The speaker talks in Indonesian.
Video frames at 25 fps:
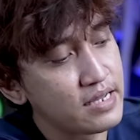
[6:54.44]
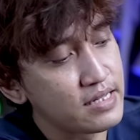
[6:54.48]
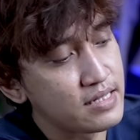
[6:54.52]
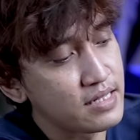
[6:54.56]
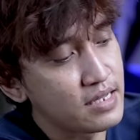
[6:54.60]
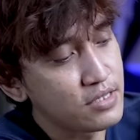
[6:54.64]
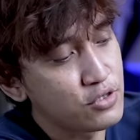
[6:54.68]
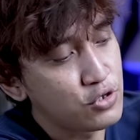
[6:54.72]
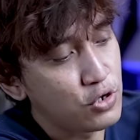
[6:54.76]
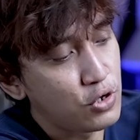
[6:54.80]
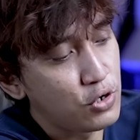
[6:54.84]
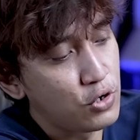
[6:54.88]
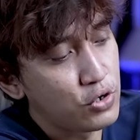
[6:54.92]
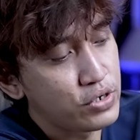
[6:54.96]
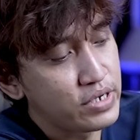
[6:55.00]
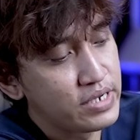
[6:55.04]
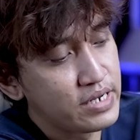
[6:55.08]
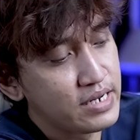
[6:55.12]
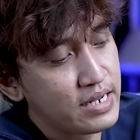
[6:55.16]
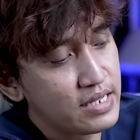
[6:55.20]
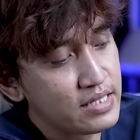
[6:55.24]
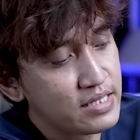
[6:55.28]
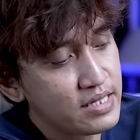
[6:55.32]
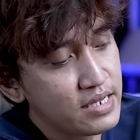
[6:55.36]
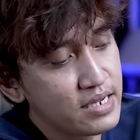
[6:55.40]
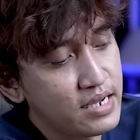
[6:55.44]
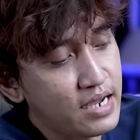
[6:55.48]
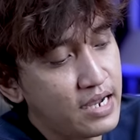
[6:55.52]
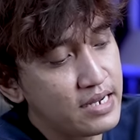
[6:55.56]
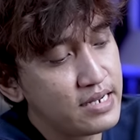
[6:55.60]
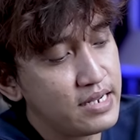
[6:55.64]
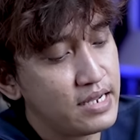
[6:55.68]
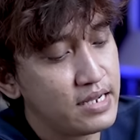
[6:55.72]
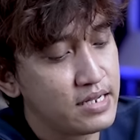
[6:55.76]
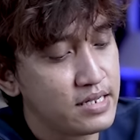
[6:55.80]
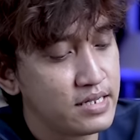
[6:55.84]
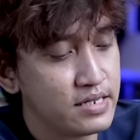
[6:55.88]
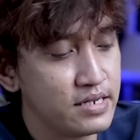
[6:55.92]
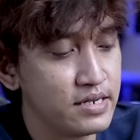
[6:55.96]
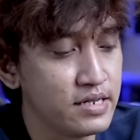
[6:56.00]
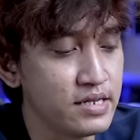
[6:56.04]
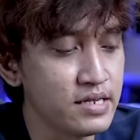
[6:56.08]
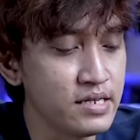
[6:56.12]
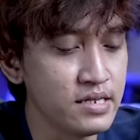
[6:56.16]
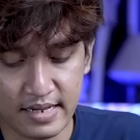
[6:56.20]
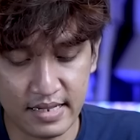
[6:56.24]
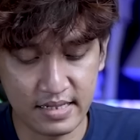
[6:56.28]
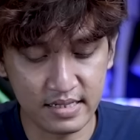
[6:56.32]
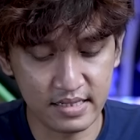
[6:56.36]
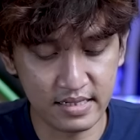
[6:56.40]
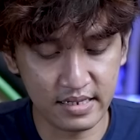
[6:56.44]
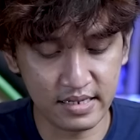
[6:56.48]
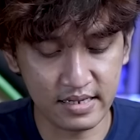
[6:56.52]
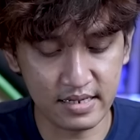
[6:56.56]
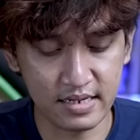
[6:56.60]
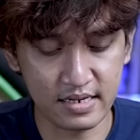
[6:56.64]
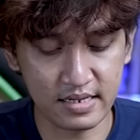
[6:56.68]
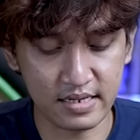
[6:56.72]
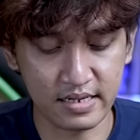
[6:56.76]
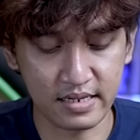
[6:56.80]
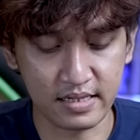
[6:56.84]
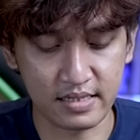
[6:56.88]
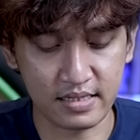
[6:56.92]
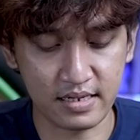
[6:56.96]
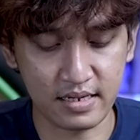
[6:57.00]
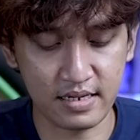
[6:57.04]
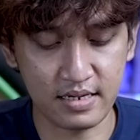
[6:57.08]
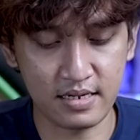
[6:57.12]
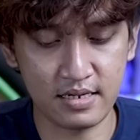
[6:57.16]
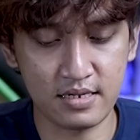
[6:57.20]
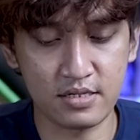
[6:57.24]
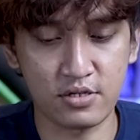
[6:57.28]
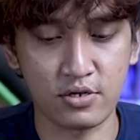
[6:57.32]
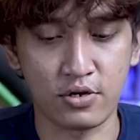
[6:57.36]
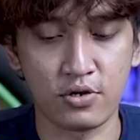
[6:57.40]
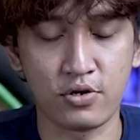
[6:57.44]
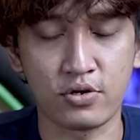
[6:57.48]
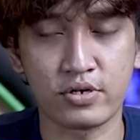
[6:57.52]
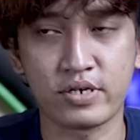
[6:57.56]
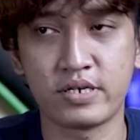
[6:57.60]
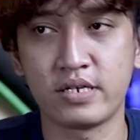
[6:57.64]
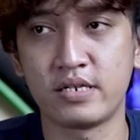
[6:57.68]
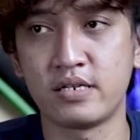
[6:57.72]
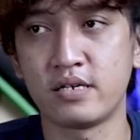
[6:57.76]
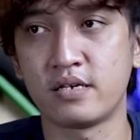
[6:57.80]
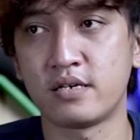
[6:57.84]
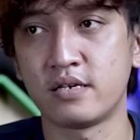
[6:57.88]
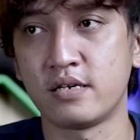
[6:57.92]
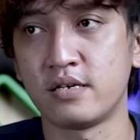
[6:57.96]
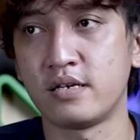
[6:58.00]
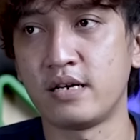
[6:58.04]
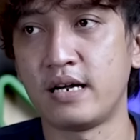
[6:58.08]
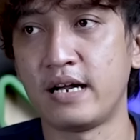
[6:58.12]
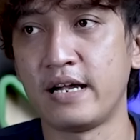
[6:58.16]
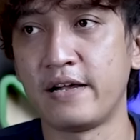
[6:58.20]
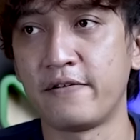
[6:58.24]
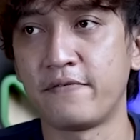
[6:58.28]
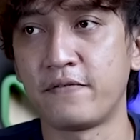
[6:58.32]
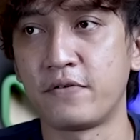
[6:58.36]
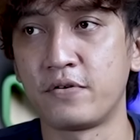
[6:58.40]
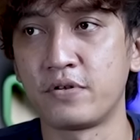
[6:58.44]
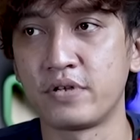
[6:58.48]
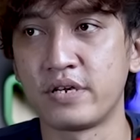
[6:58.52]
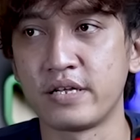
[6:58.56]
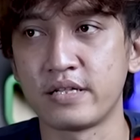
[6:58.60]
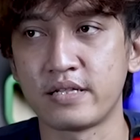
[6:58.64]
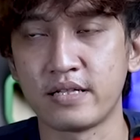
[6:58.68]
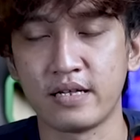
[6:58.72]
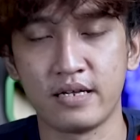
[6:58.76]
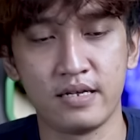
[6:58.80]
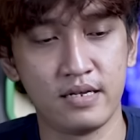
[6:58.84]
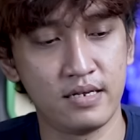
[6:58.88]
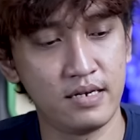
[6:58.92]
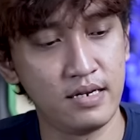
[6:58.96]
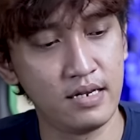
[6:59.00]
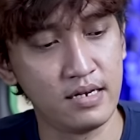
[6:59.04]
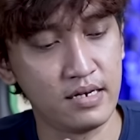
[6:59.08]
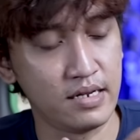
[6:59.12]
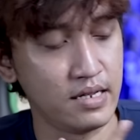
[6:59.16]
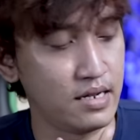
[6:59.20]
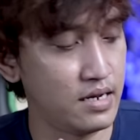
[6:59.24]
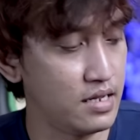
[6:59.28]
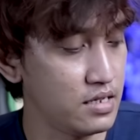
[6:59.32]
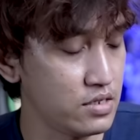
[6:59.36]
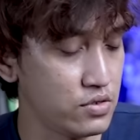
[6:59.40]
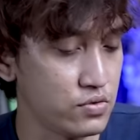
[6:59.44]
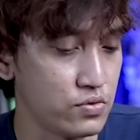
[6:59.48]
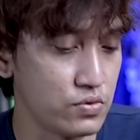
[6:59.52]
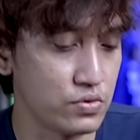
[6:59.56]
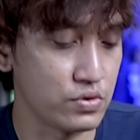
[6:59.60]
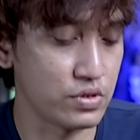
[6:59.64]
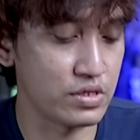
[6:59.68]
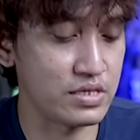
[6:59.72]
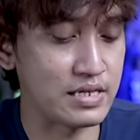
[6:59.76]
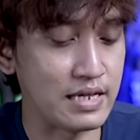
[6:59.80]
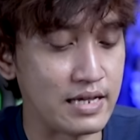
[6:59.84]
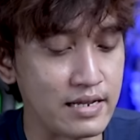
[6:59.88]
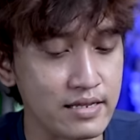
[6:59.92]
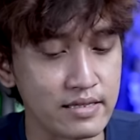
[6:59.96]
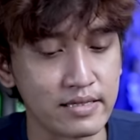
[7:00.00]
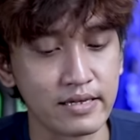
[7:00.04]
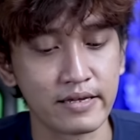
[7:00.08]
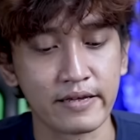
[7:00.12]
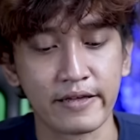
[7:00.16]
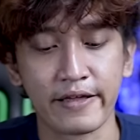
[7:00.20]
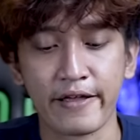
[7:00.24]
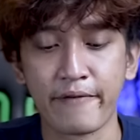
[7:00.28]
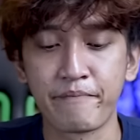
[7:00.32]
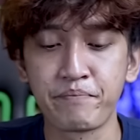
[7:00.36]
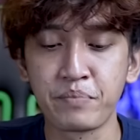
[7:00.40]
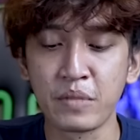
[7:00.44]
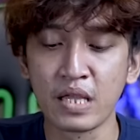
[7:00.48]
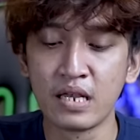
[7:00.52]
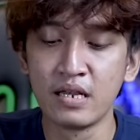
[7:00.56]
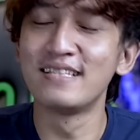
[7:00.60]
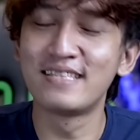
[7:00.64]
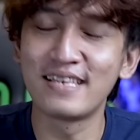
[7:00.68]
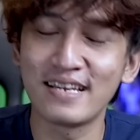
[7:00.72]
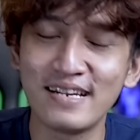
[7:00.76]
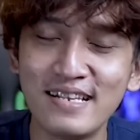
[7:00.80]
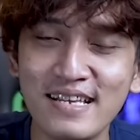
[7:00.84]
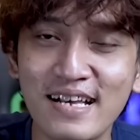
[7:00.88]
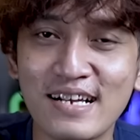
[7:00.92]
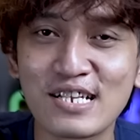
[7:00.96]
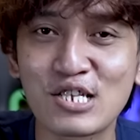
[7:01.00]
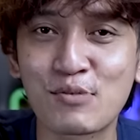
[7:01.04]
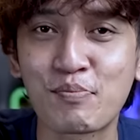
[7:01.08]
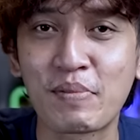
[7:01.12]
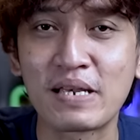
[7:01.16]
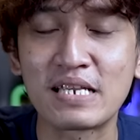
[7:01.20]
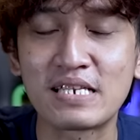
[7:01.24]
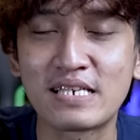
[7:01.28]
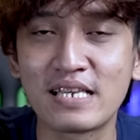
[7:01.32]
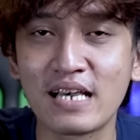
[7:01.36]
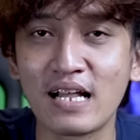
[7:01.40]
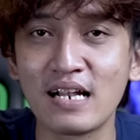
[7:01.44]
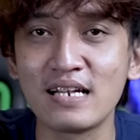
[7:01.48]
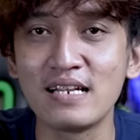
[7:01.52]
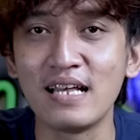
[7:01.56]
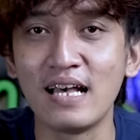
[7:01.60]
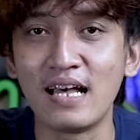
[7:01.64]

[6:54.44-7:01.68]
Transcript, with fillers: kita colokin aja kayak gitu ini dan tinggal kita colokin ke iPhone kita dan dia langsung charging ya. Jadi yang spesial